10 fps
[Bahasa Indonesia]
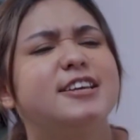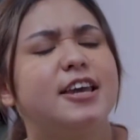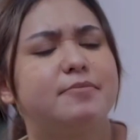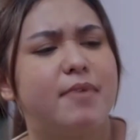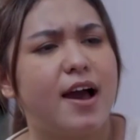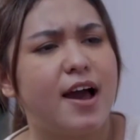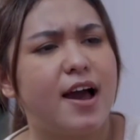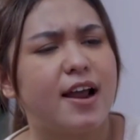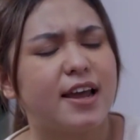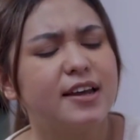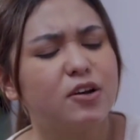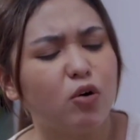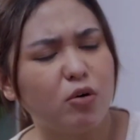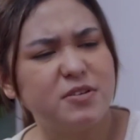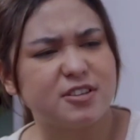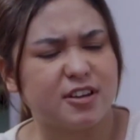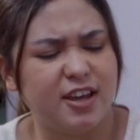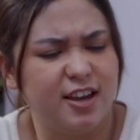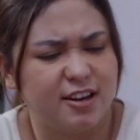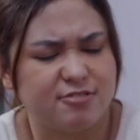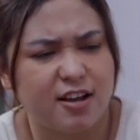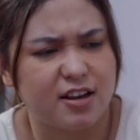lah sedikit bang lagian kok kok bisa teki dari